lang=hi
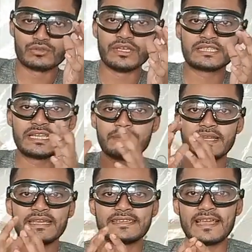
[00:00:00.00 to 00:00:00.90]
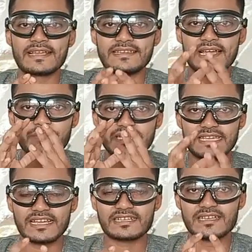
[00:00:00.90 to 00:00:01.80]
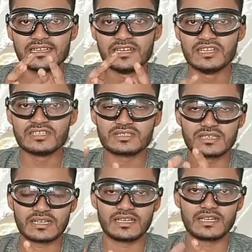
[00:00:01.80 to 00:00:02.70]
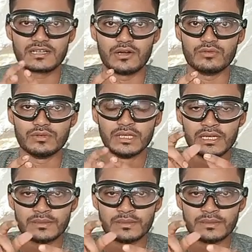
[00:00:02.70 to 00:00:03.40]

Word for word: तो इसलिए मैंने क्या किया मैंने एक लिस्ट करके रखा हूँ